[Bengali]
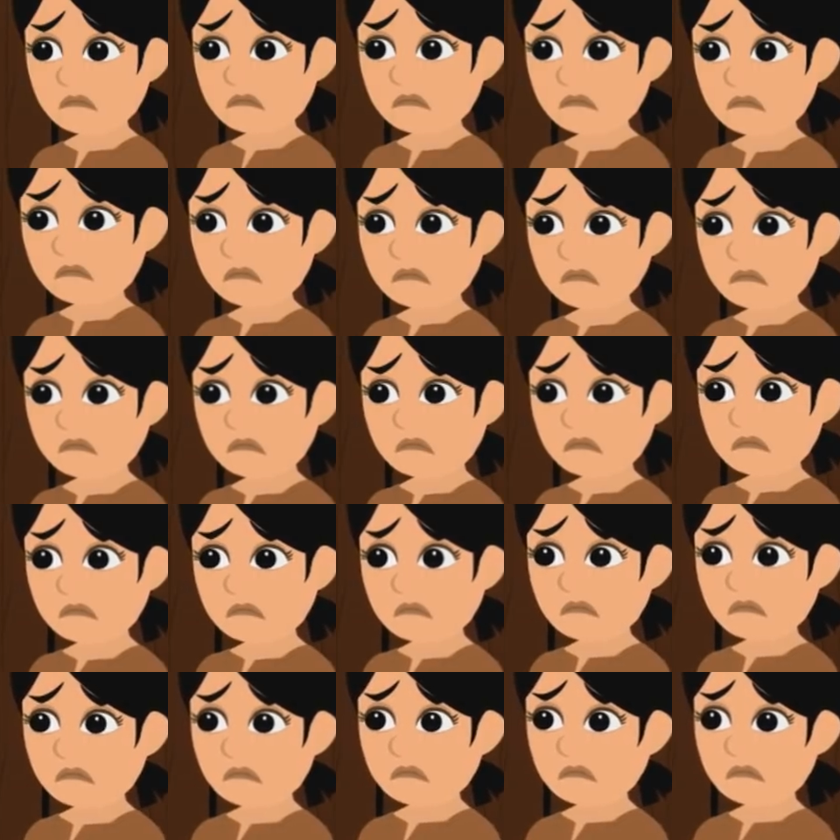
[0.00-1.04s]
ওর গায়ে
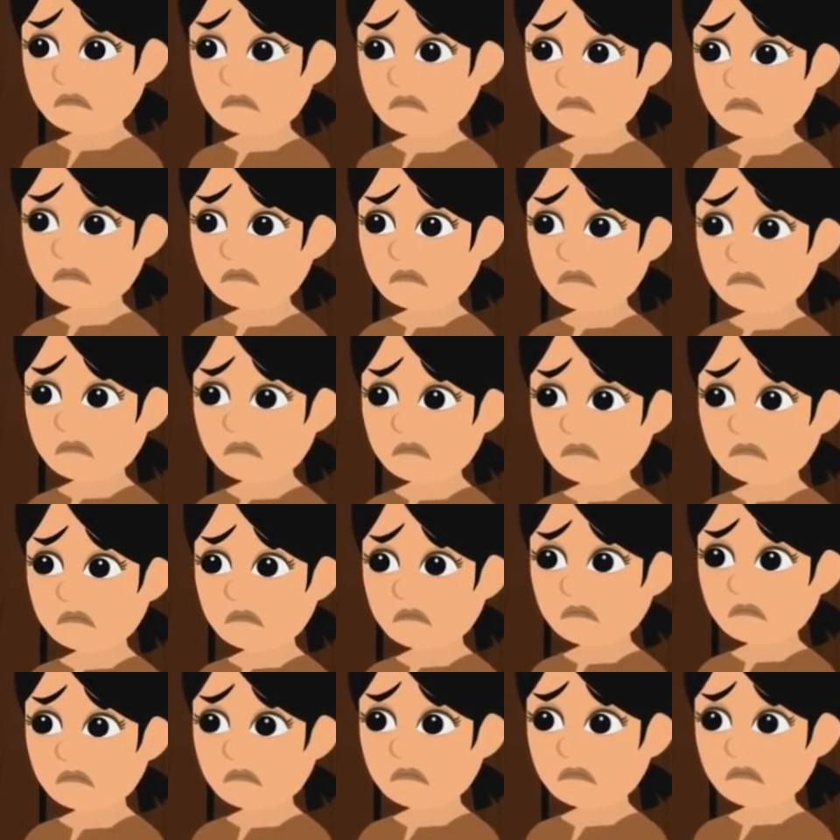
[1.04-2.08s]
অনেক জ্বর
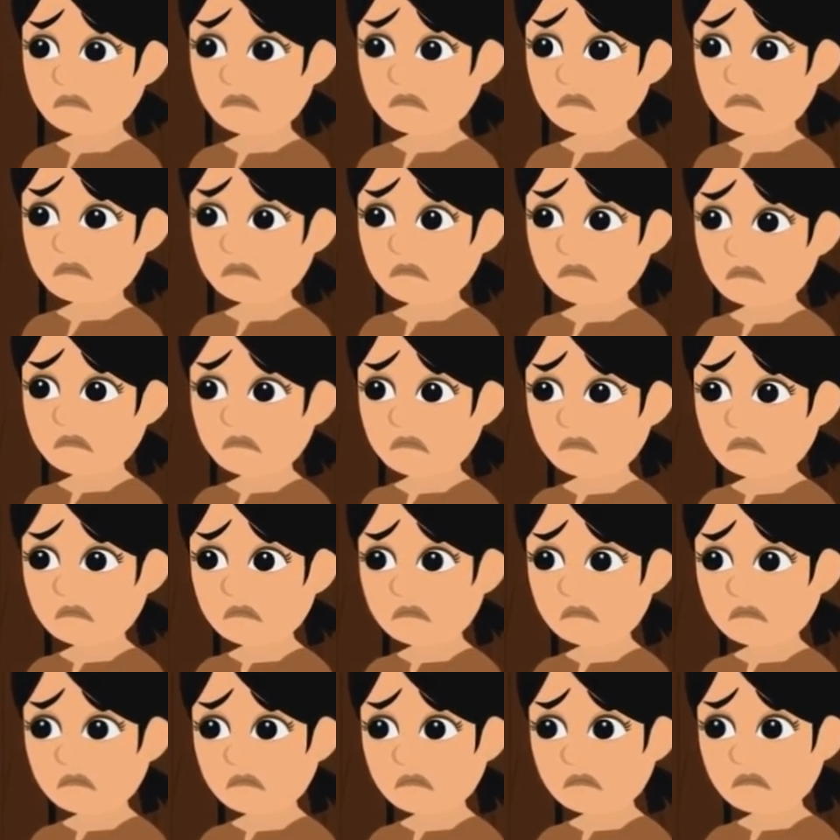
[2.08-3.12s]
গা পুড়ে যাচ্ছে
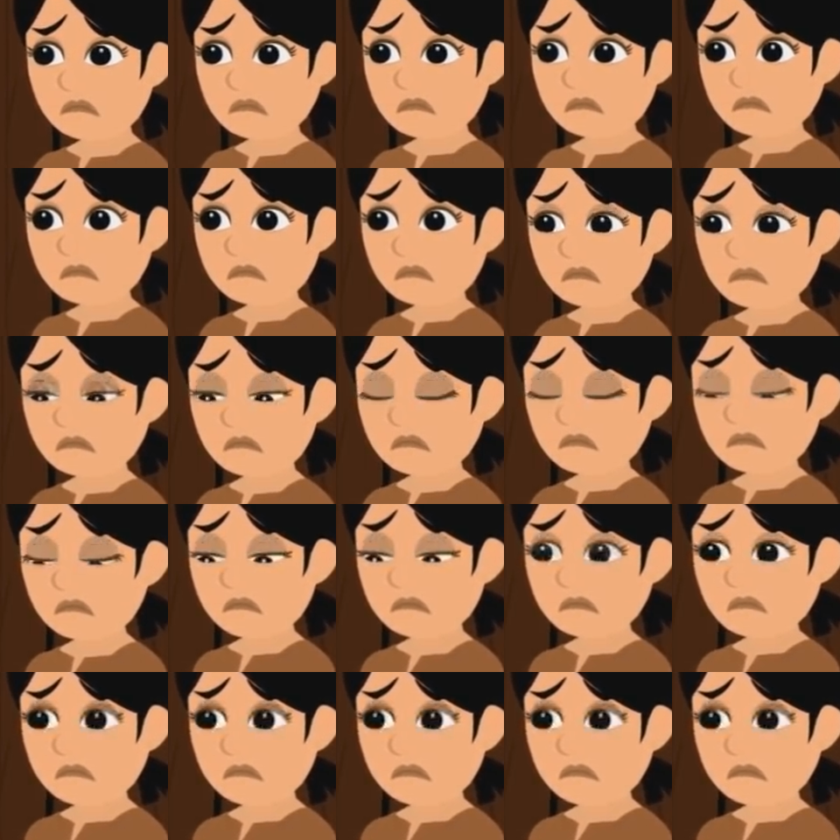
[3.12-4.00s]
একেবারে মা